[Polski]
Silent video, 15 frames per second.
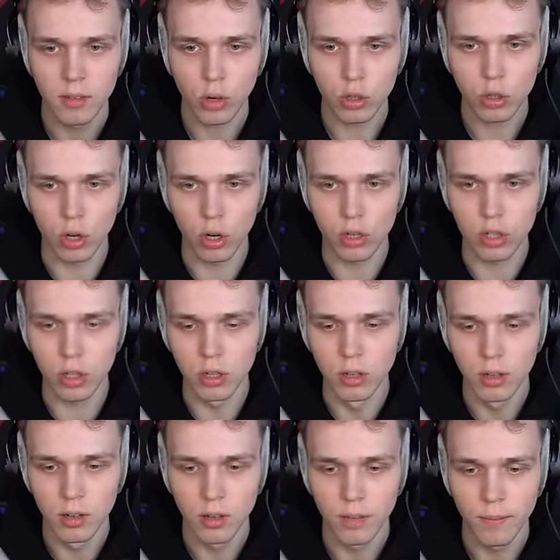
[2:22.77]
O co chodzi?
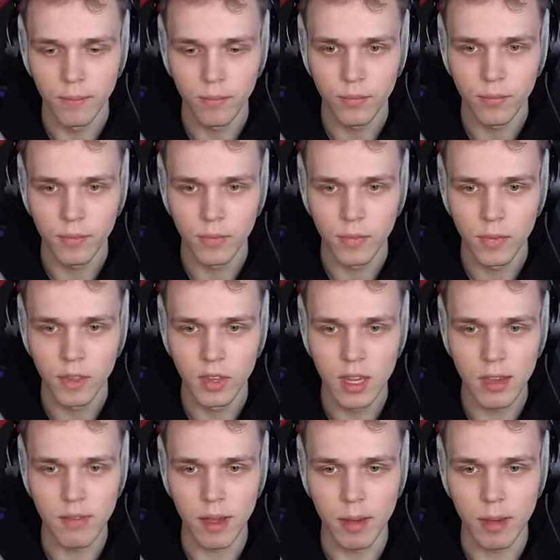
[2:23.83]
Co? Nie